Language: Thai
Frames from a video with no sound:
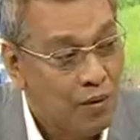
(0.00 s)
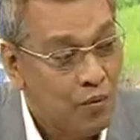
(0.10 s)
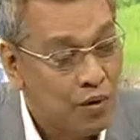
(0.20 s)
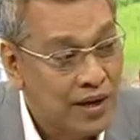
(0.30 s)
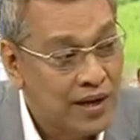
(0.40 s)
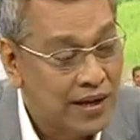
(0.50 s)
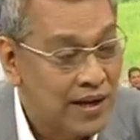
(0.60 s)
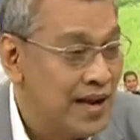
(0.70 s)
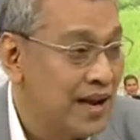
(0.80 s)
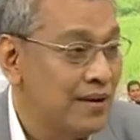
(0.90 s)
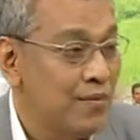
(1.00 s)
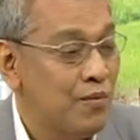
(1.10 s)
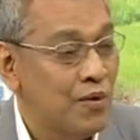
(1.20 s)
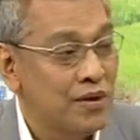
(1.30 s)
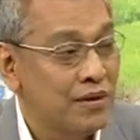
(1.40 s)
ผมควรจะหลีกเลี่ยงหรือผ
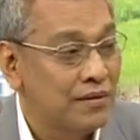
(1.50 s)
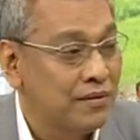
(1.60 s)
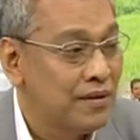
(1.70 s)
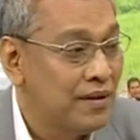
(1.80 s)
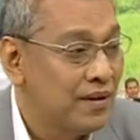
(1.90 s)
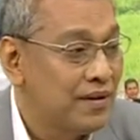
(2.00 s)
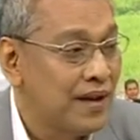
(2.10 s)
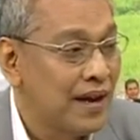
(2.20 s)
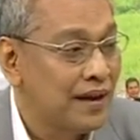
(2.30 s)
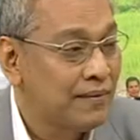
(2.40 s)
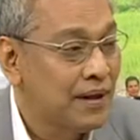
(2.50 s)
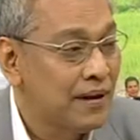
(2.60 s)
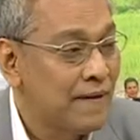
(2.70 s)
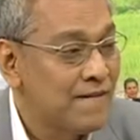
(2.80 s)
มควรจะยังไงครับท่าน